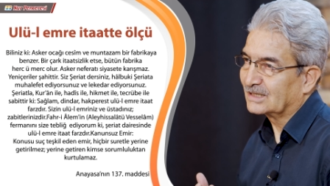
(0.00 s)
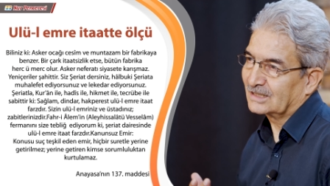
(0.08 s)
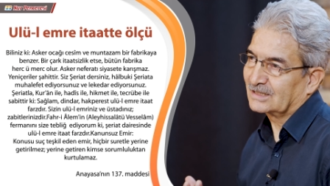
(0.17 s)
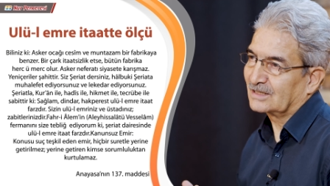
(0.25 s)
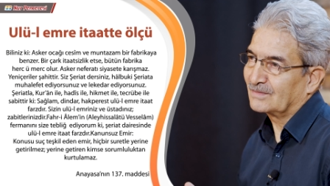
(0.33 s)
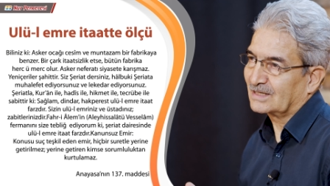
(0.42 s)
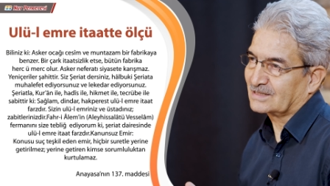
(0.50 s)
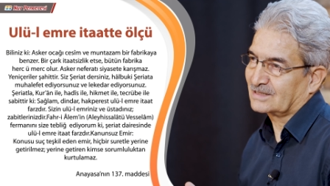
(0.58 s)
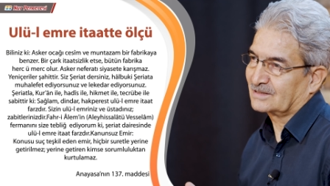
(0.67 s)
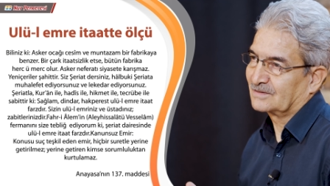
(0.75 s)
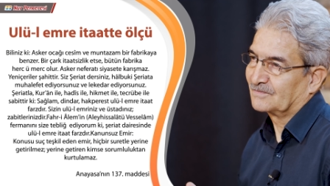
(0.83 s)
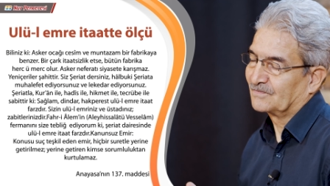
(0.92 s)

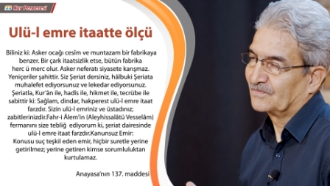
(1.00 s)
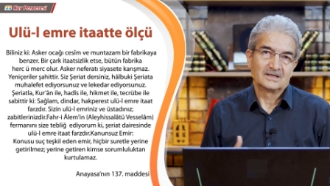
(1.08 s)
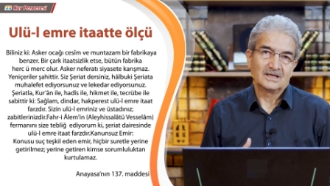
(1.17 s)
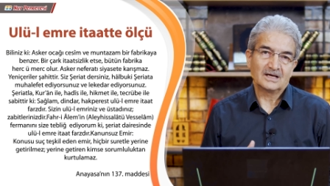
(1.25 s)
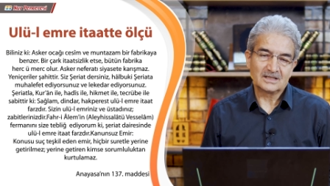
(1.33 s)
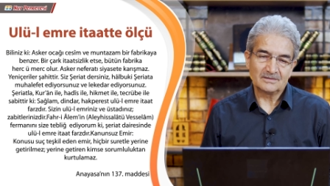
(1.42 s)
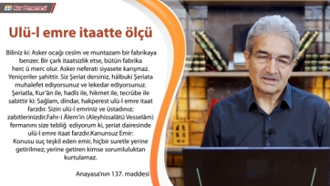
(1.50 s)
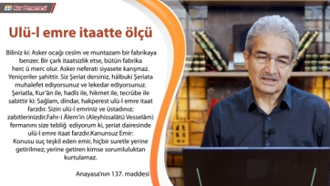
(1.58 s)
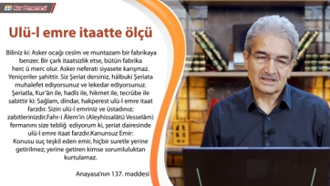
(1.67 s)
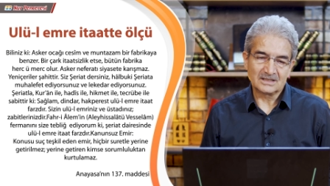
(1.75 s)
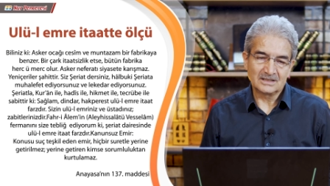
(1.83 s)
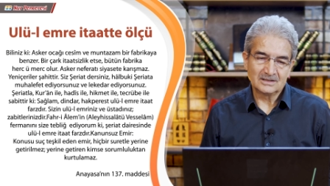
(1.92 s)
edilmez. Yani
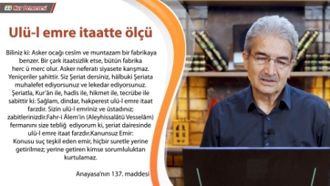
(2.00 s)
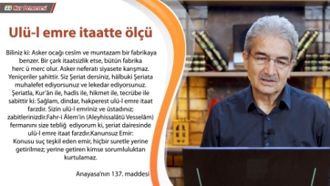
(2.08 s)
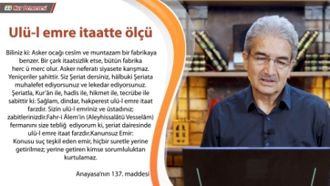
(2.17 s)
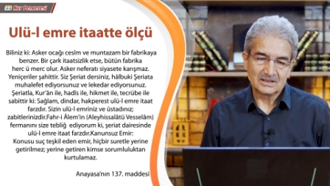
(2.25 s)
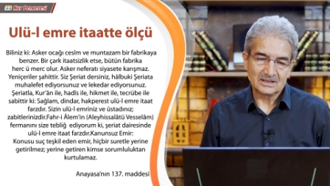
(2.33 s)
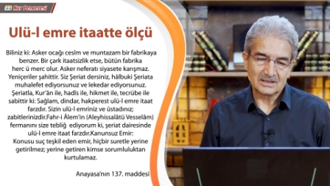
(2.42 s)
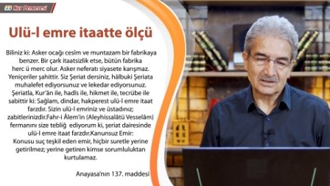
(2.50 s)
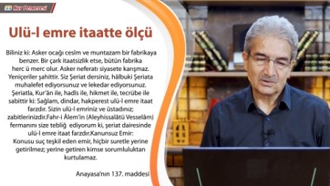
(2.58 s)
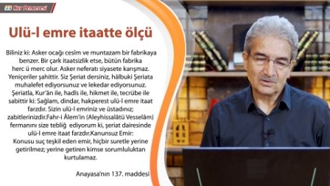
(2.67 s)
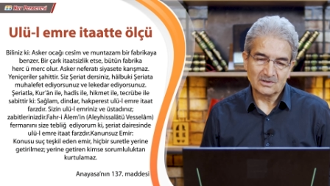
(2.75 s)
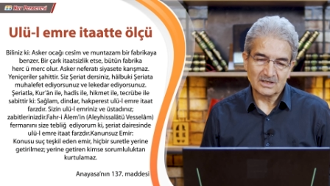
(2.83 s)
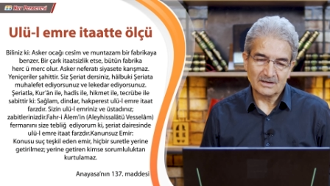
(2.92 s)
demek ki e,
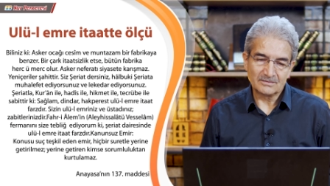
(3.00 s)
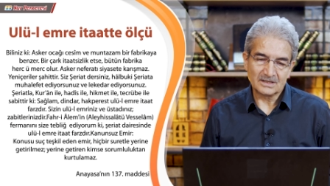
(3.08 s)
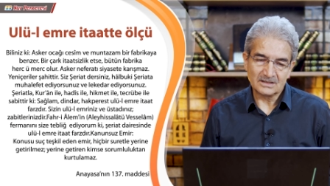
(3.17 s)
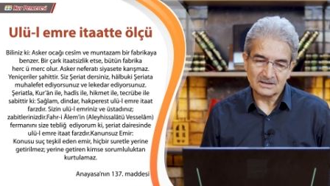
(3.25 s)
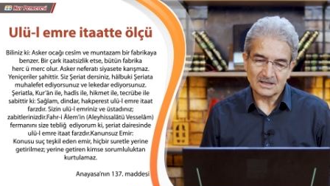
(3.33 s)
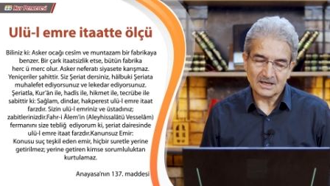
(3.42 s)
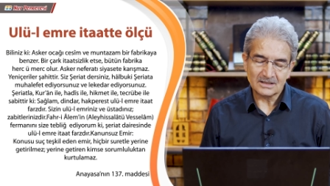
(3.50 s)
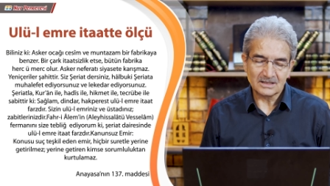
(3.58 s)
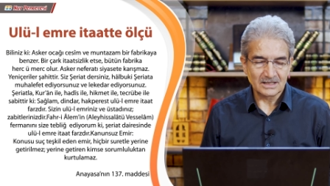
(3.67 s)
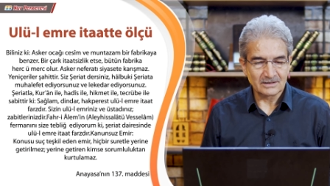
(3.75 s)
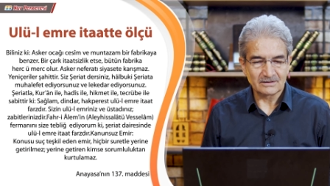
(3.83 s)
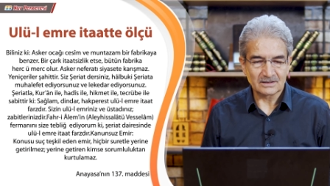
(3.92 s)
ulul emre itaat
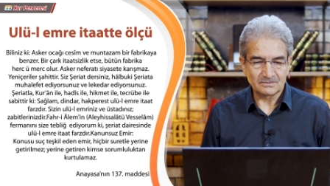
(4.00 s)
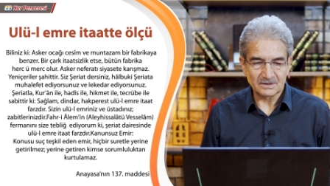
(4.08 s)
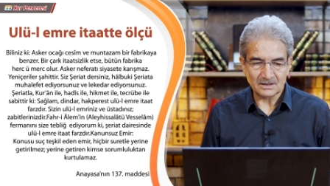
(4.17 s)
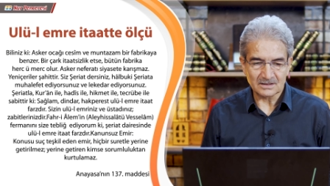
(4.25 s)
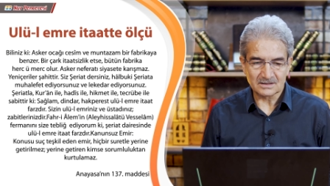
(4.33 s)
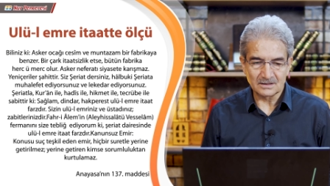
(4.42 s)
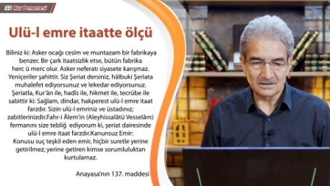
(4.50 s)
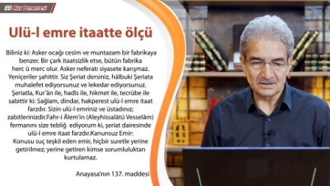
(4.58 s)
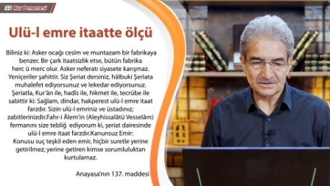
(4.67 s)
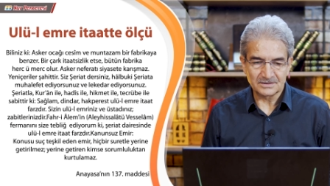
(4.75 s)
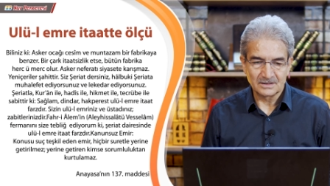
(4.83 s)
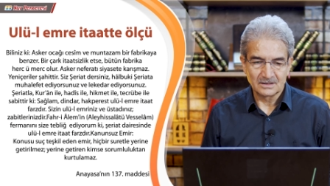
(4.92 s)
evet bir
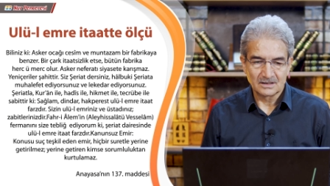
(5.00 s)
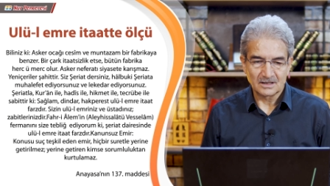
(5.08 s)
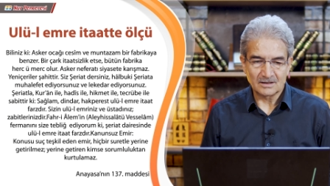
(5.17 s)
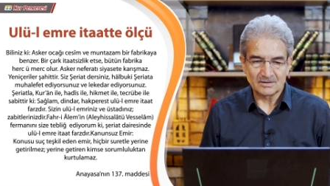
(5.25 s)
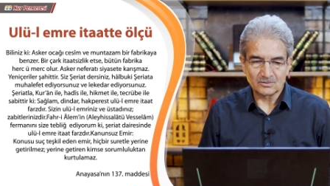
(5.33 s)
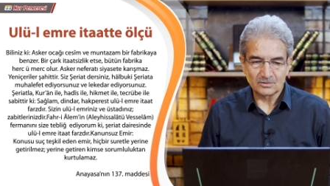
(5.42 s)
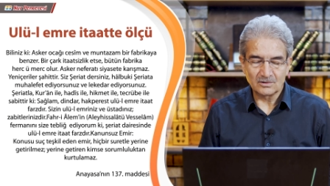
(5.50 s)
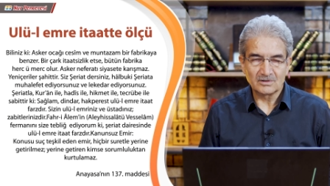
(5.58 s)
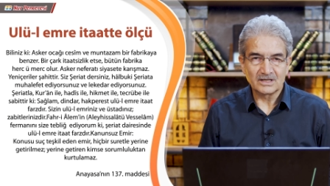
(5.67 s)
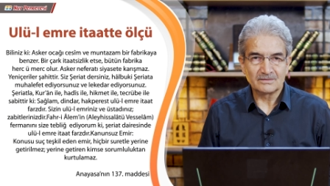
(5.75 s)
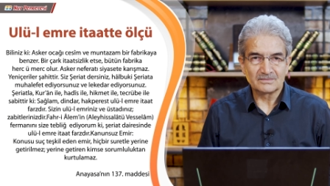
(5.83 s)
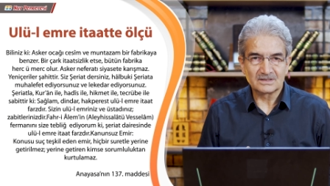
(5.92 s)
asıldır ama ulul
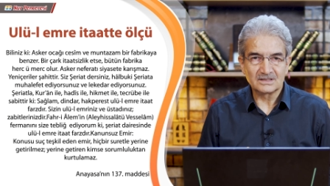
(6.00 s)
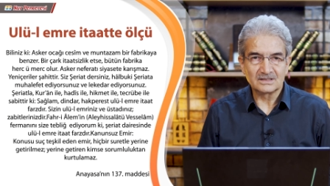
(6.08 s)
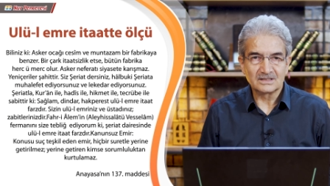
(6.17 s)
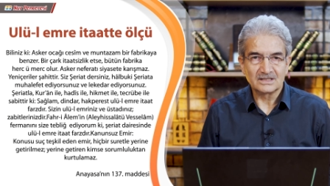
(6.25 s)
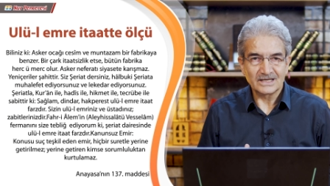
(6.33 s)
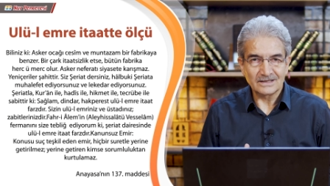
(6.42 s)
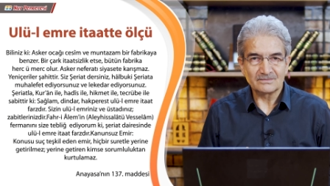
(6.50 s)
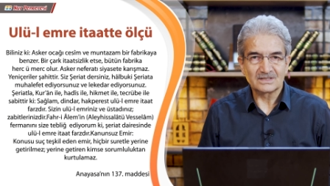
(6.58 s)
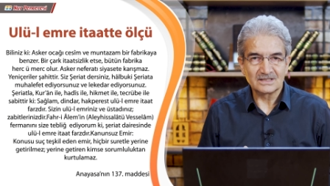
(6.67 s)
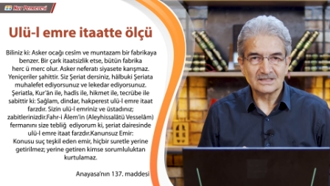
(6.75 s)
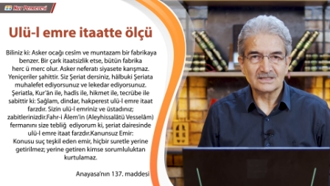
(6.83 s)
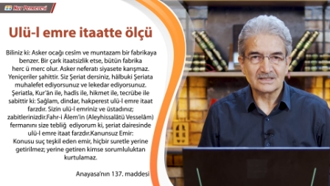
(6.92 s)
emrin
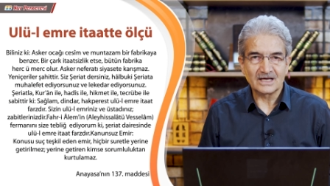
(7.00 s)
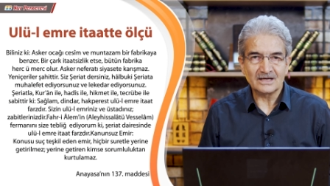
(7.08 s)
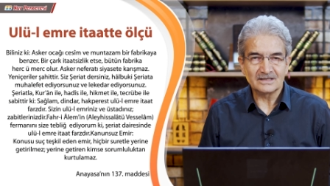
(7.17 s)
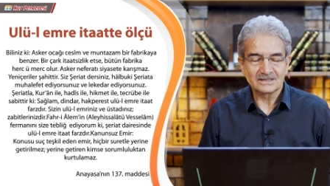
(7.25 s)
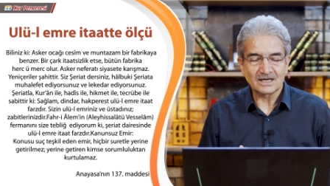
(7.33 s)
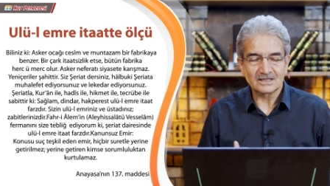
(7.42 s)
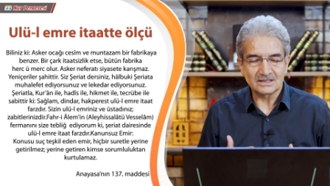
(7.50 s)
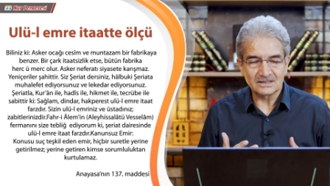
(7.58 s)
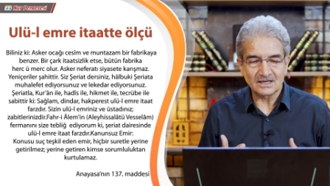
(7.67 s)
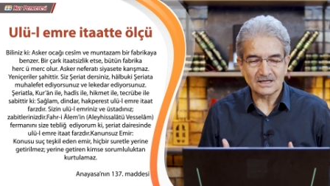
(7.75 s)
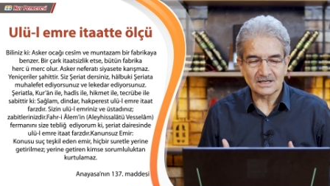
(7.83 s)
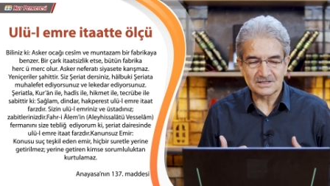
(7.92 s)
emrinin de yani
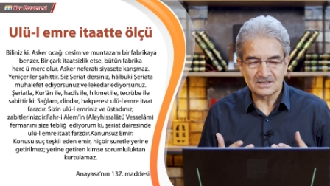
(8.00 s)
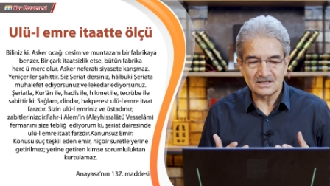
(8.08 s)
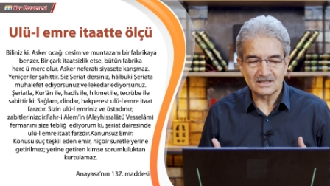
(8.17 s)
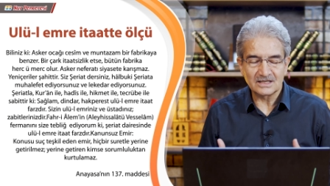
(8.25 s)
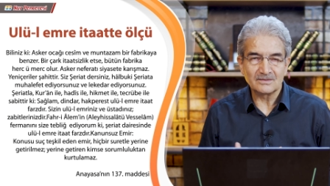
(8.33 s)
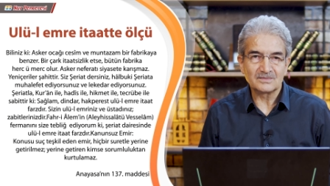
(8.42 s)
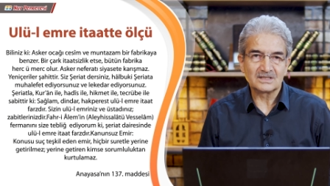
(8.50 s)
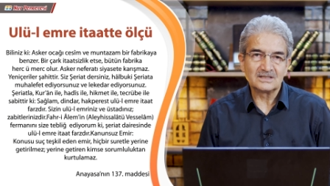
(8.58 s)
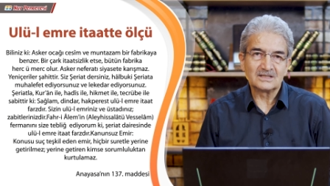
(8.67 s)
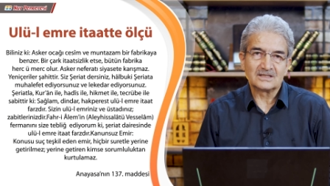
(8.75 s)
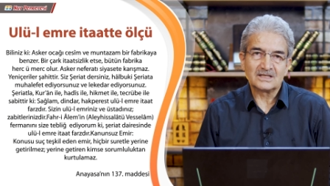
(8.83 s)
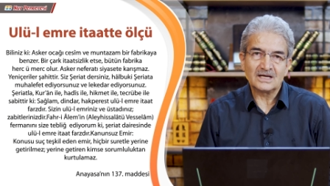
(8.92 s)
idarecinin
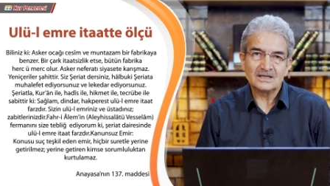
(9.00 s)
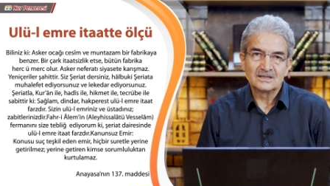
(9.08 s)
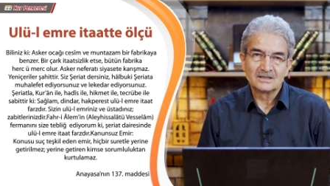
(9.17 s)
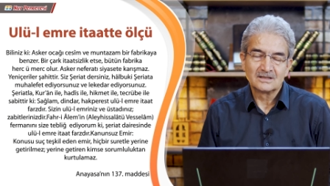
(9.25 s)
emrinin de